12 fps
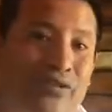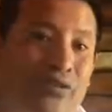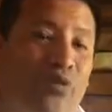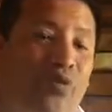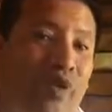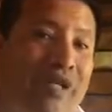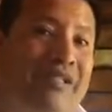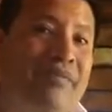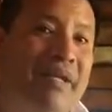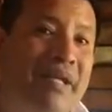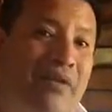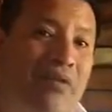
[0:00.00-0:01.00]
son unidades de
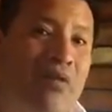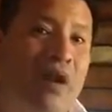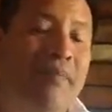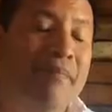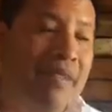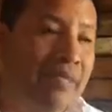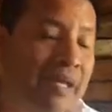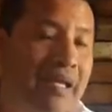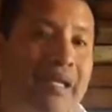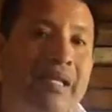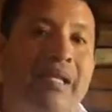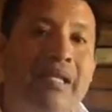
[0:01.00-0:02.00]
manejo
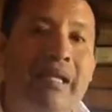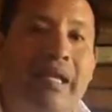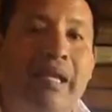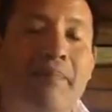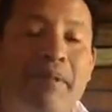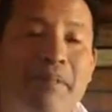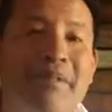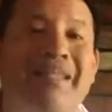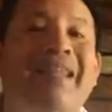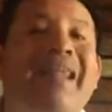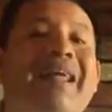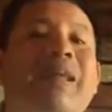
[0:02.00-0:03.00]
ambiental que
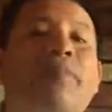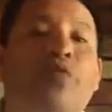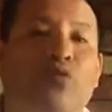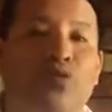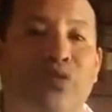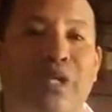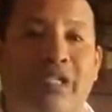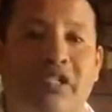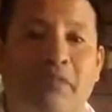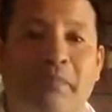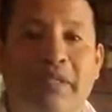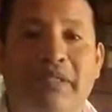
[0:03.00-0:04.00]
permiten la reproducción de las
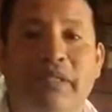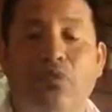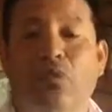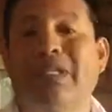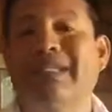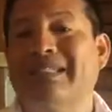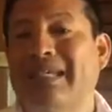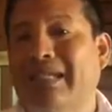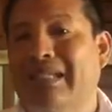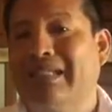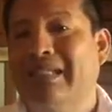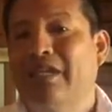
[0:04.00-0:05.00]
especies
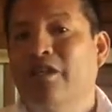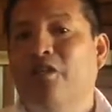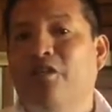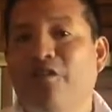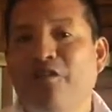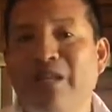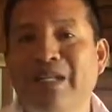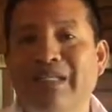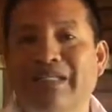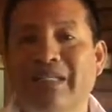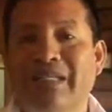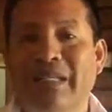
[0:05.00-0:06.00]
utilizadas con
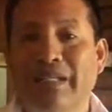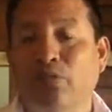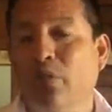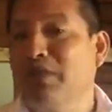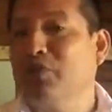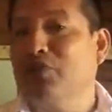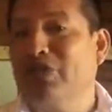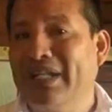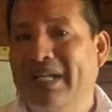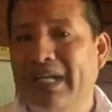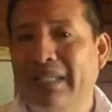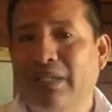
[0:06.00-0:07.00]
fines de turismo
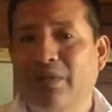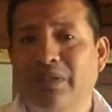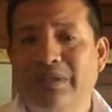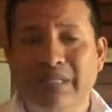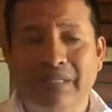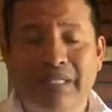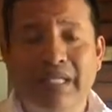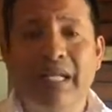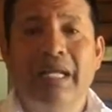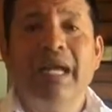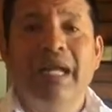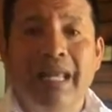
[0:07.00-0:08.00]
cinegético, es decir,
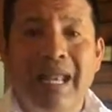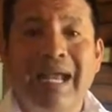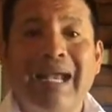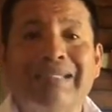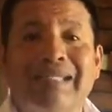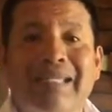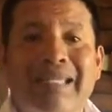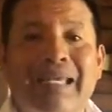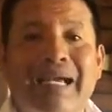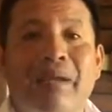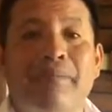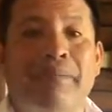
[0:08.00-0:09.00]
la
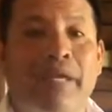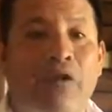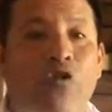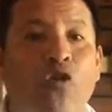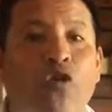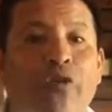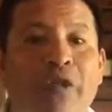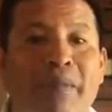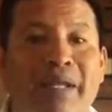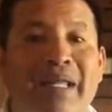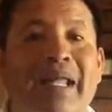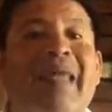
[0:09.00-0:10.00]
cacería, pero de
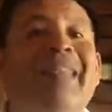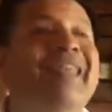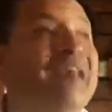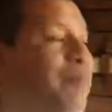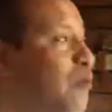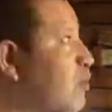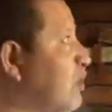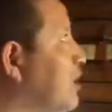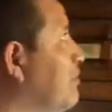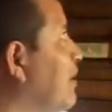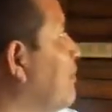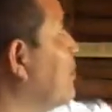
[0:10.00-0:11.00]
manera
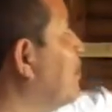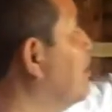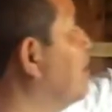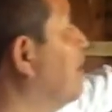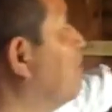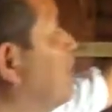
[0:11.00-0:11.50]
deportiva. Le